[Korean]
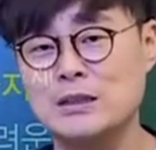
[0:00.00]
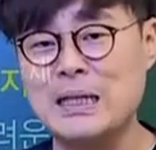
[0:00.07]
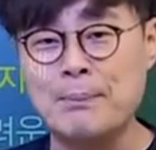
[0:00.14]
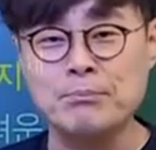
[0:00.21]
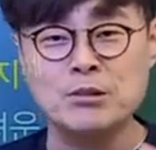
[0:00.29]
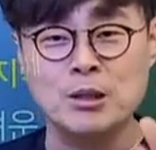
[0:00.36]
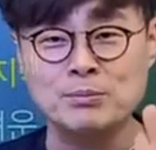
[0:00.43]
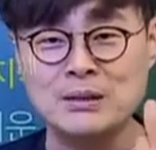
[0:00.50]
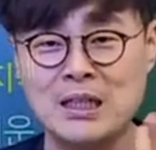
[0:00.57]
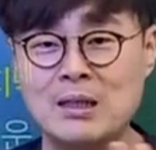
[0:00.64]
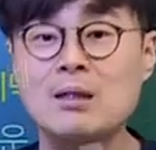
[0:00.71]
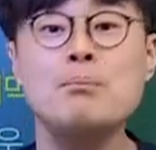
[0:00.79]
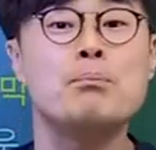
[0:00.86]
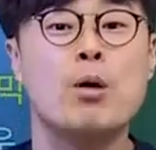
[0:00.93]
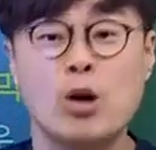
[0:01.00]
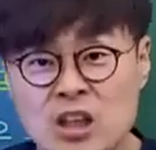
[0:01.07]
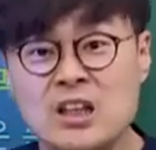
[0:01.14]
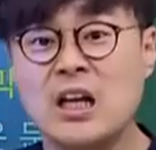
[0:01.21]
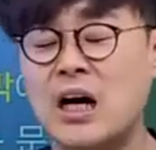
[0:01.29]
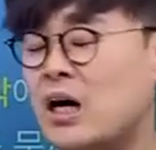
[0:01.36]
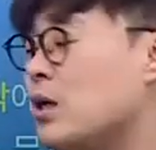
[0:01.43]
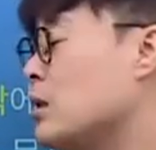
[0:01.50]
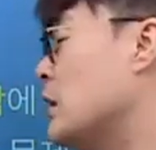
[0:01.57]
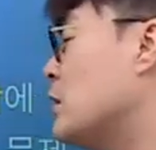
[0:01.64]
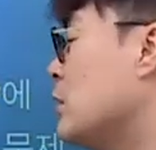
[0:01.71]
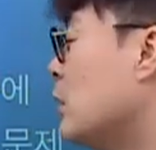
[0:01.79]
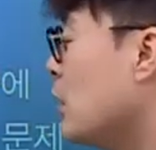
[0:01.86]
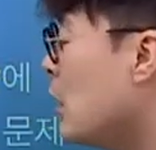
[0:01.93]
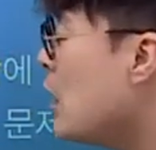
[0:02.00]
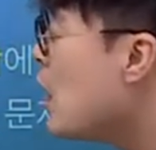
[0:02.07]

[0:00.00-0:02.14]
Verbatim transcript: 3점짜리는 버린다. 됐어.